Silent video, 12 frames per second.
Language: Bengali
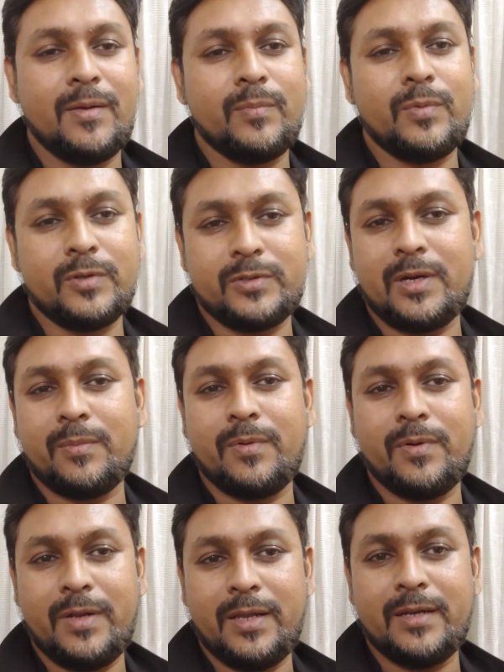প্রস্রাব
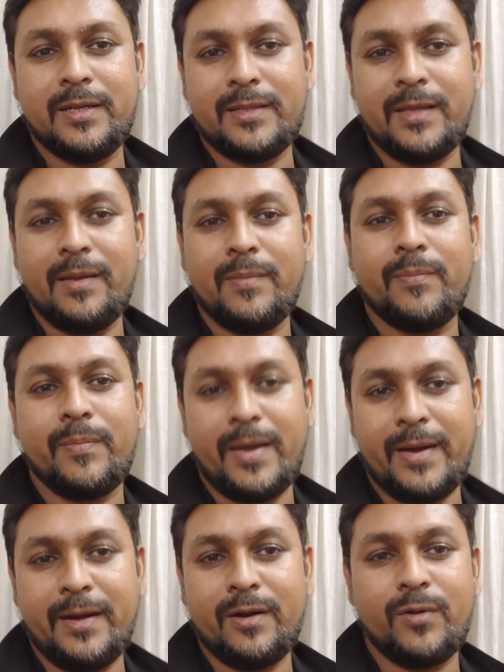করিয়ে নিতে
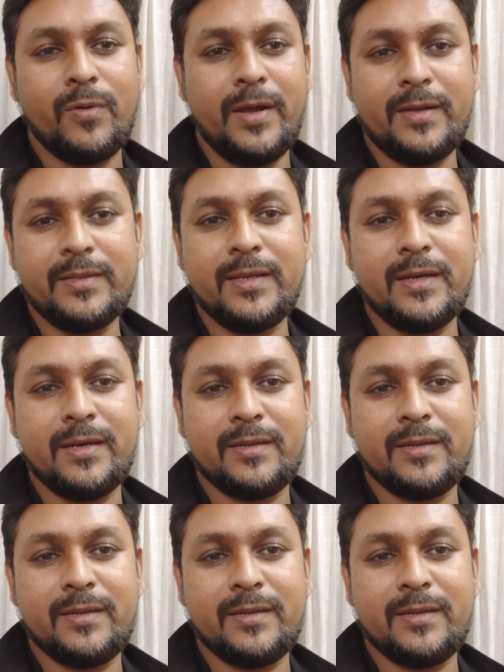পারেন কয়েকদিন